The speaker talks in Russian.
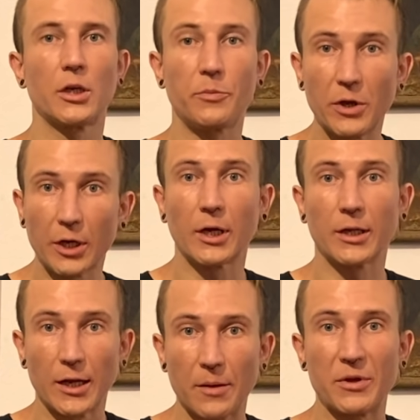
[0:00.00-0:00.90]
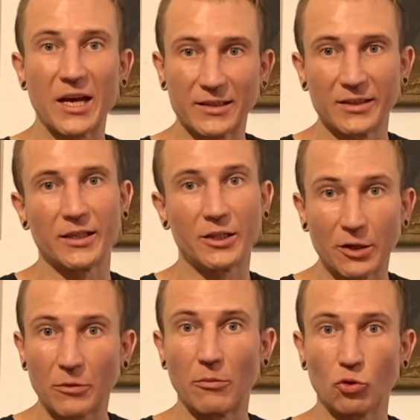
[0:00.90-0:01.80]
Теперь, когда нам ясно,
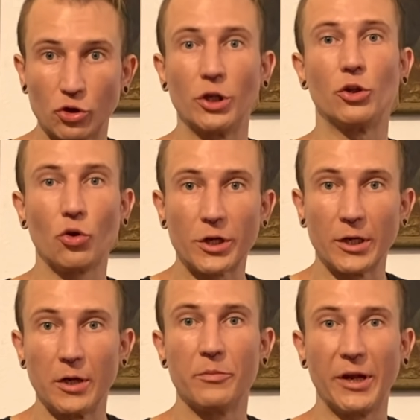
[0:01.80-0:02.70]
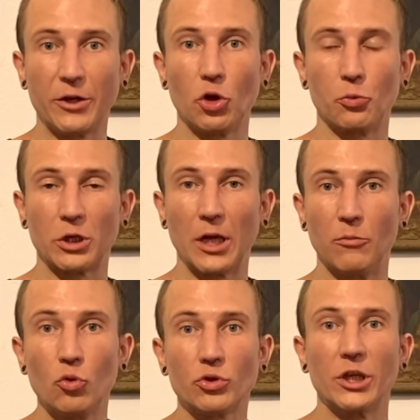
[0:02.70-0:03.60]
зачем нам нужны токены, перейдем к
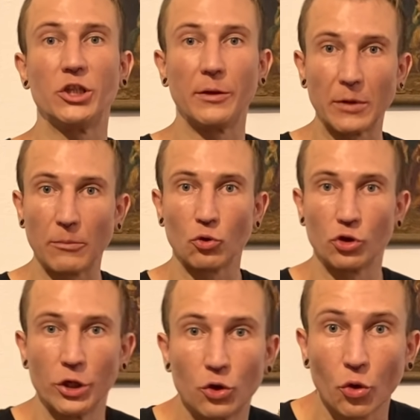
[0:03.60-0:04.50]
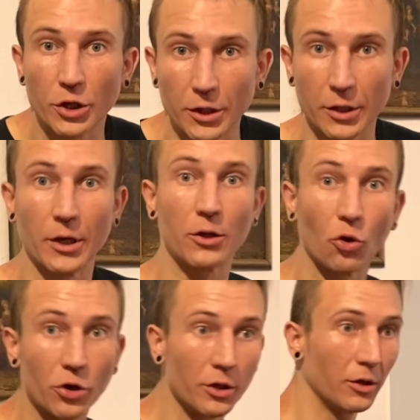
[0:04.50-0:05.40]
тому, зачем нам нужны токены на
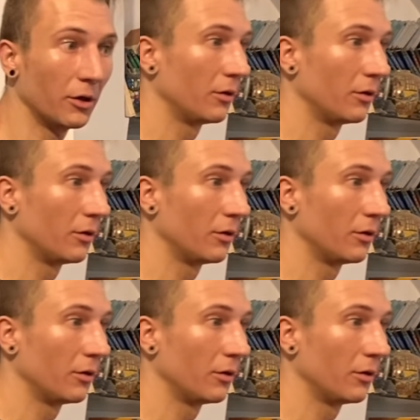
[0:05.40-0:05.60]
токены.